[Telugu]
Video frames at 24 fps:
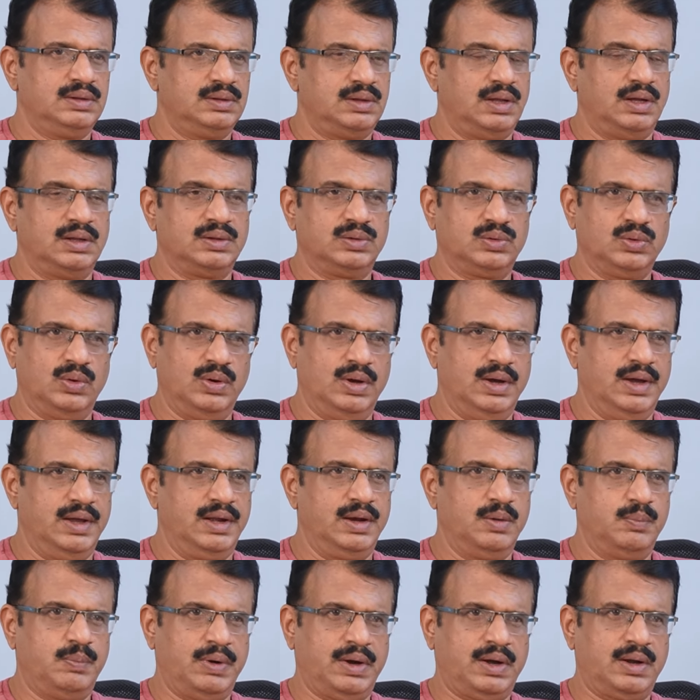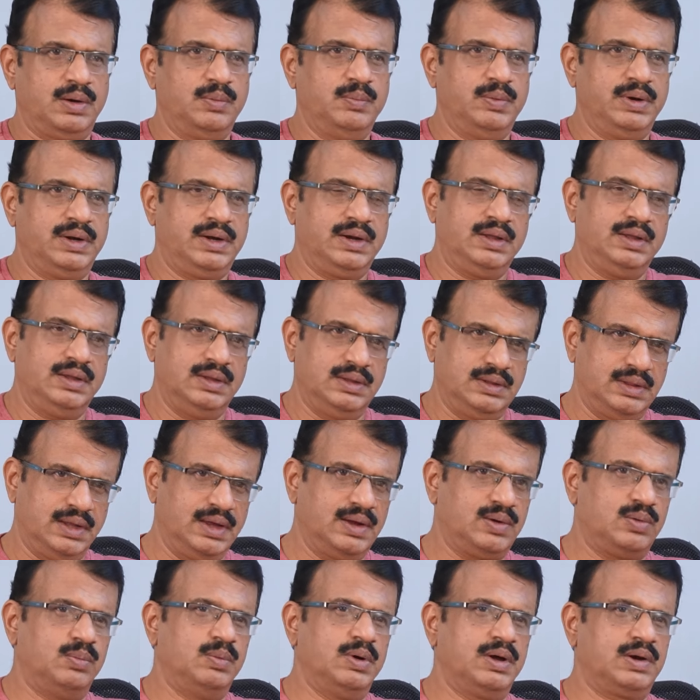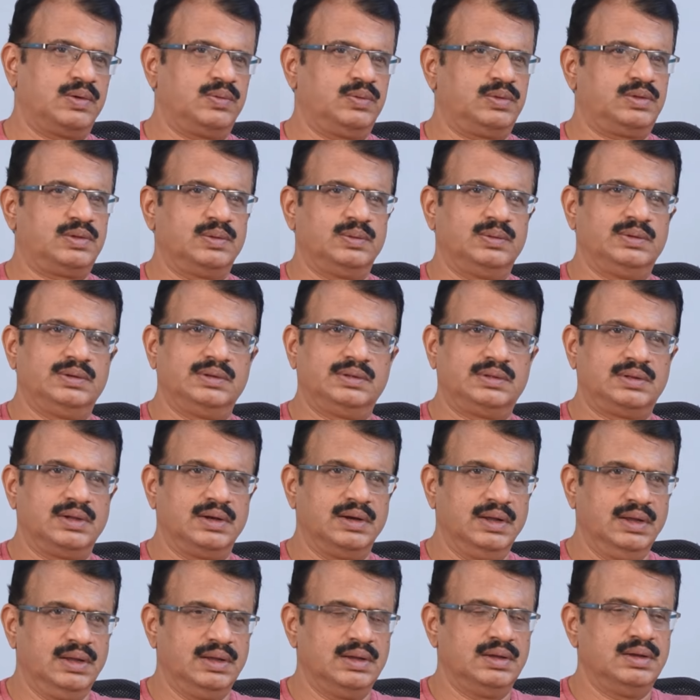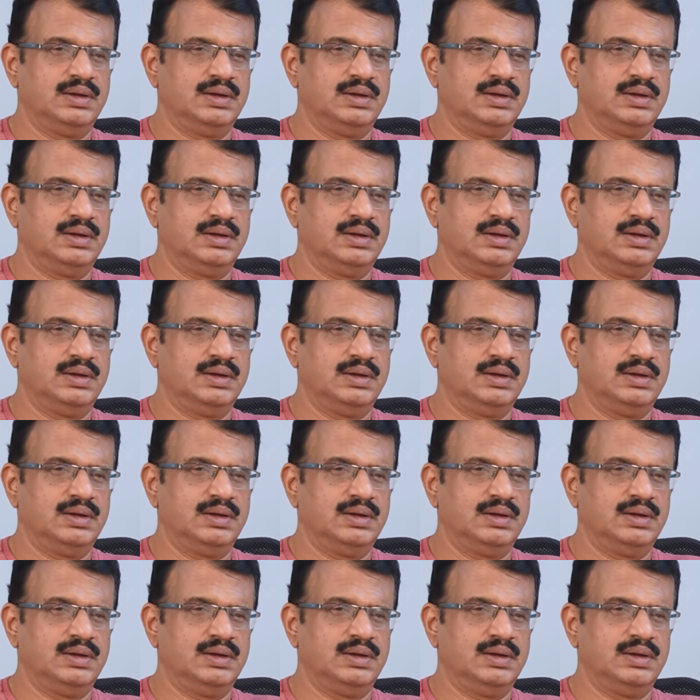దాంతో ఆయన్ని పక్కన పెట్టి ఇదే కుమార్ విశ్వజిత్ని